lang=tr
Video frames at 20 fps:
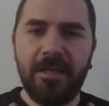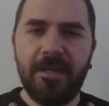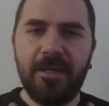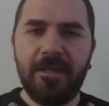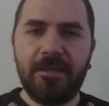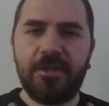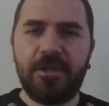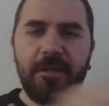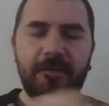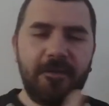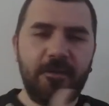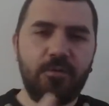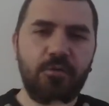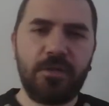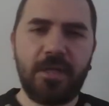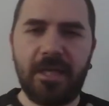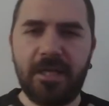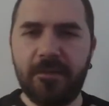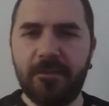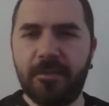Çevre
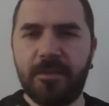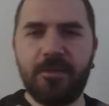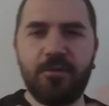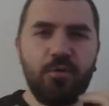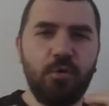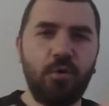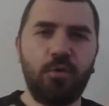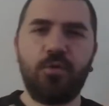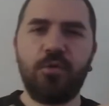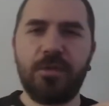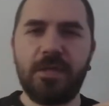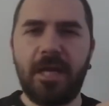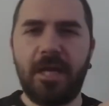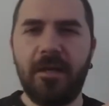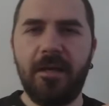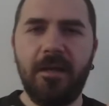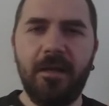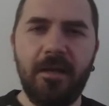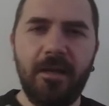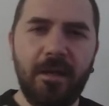düzenlemesi çok
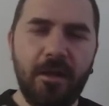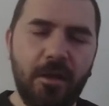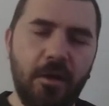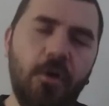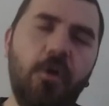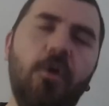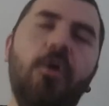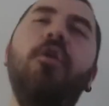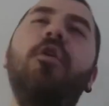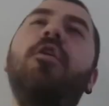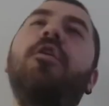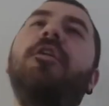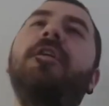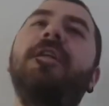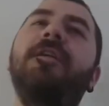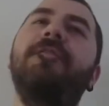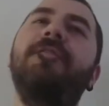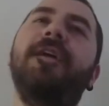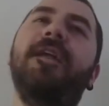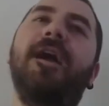güzel. Oh
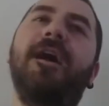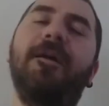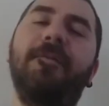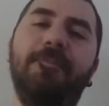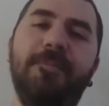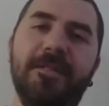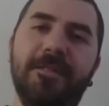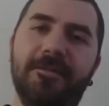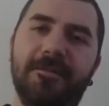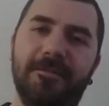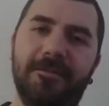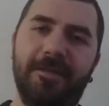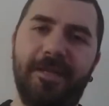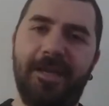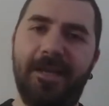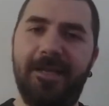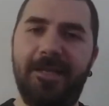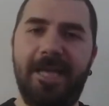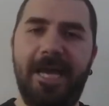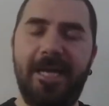ne ferah bir
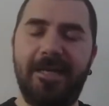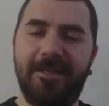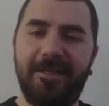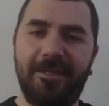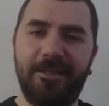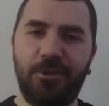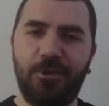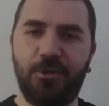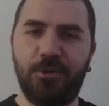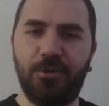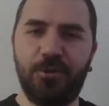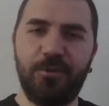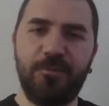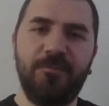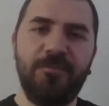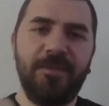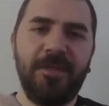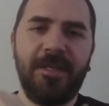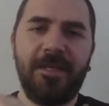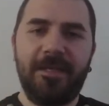e, yerde
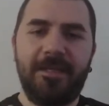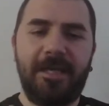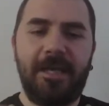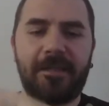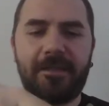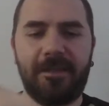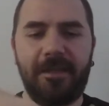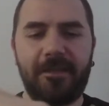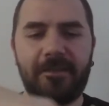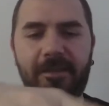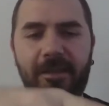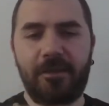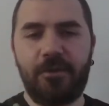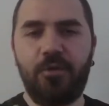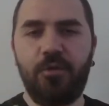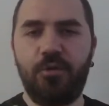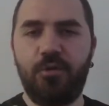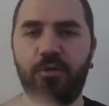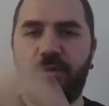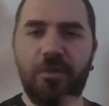yaşıyorum. Tak tak
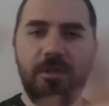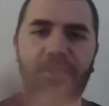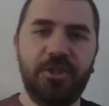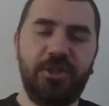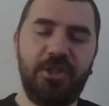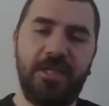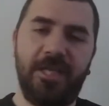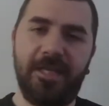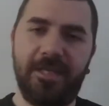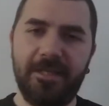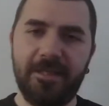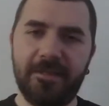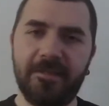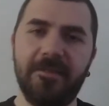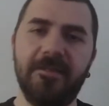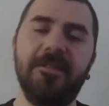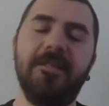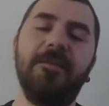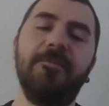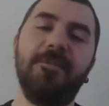tak yürü işine git.
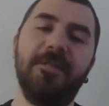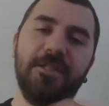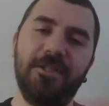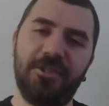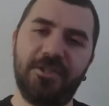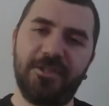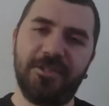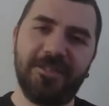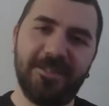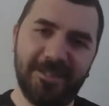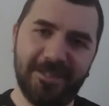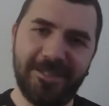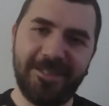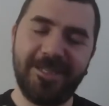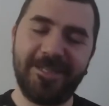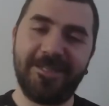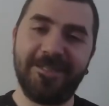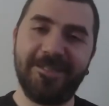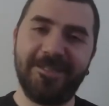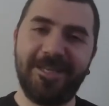Tabi iş e,
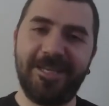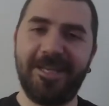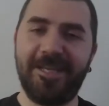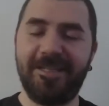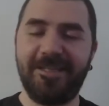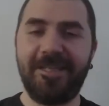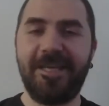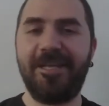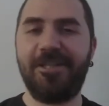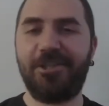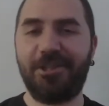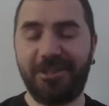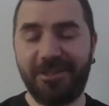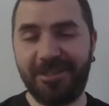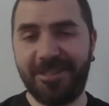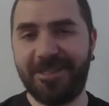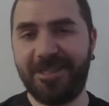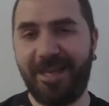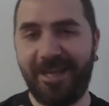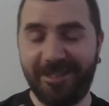yerinde ne
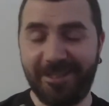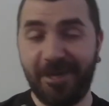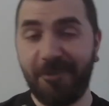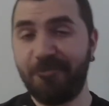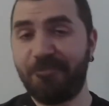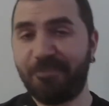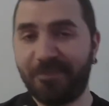yaşadıysa adam